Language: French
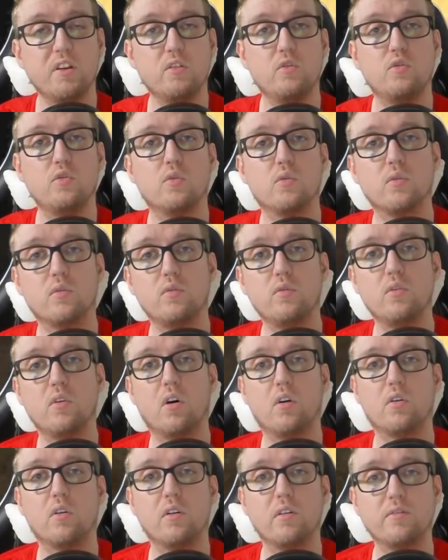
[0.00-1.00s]
du contenu,
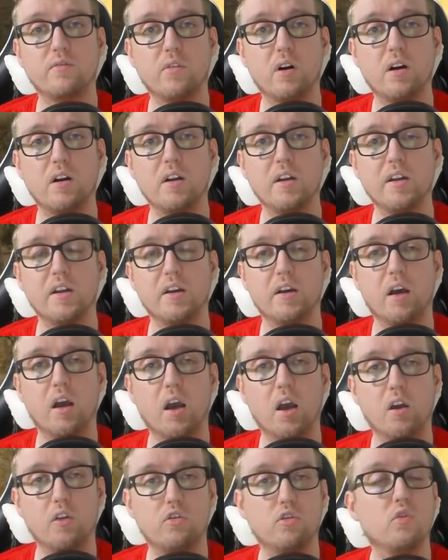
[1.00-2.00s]
encore une fois,
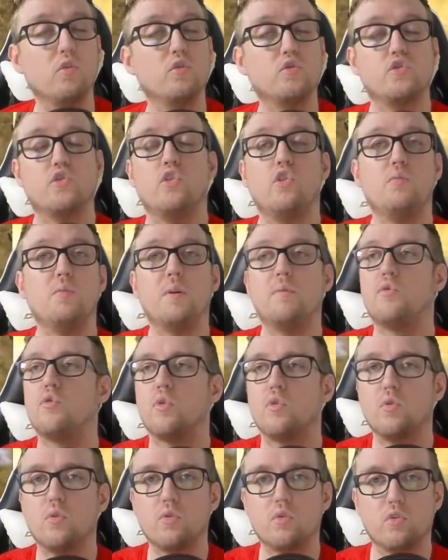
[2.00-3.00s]
euh, sur le jeu ou même
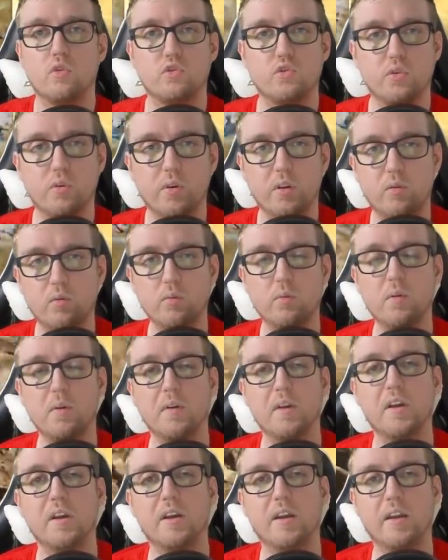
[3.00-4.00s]
sur d'autres jeux et tout.
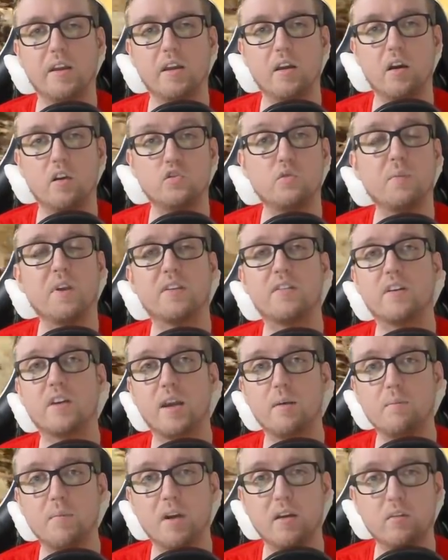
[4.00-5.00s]
Et euh, je vous remercie
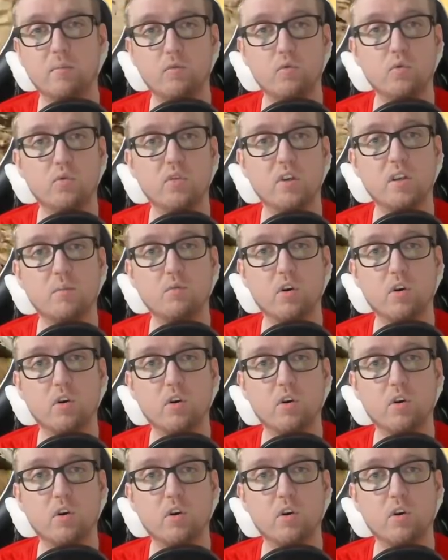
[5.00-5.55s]
quand même bah, tous ceux qui m'ont